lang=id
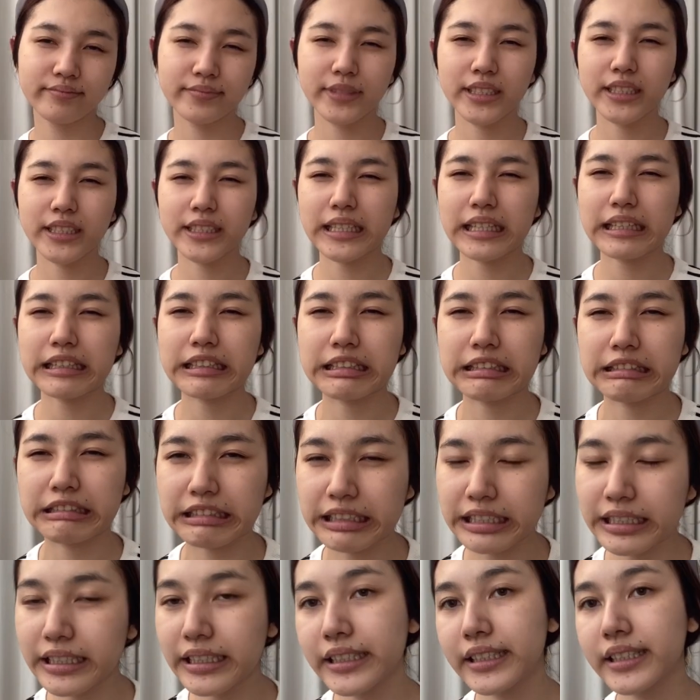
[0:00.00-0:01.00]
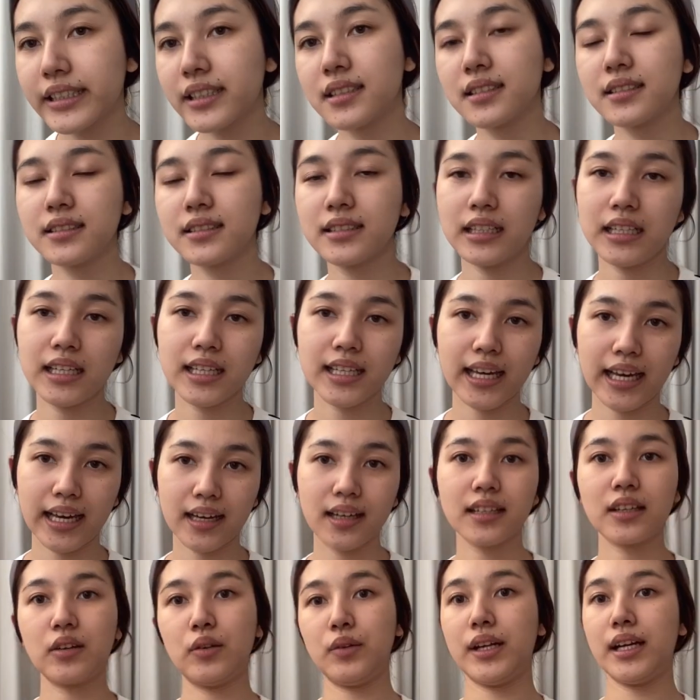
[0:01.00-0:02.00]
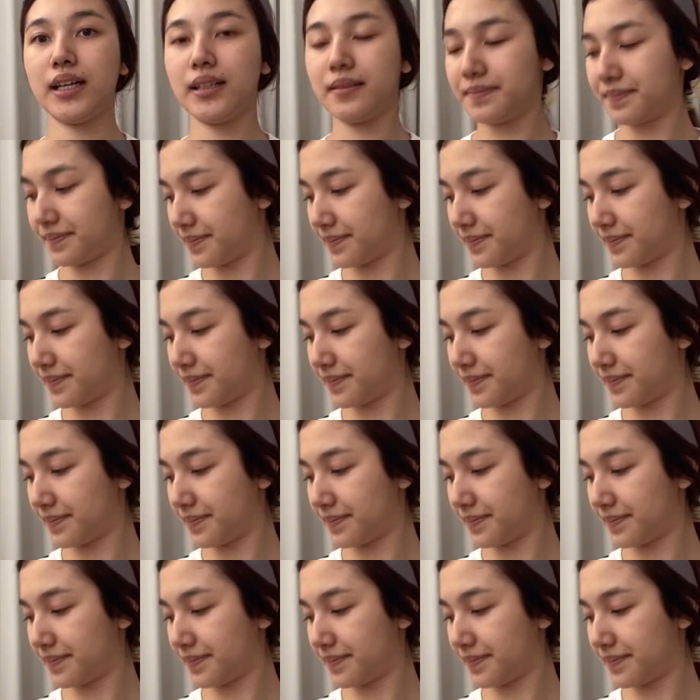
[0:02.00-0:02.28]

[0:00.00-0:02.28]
looking good. Jadi kayak ya udah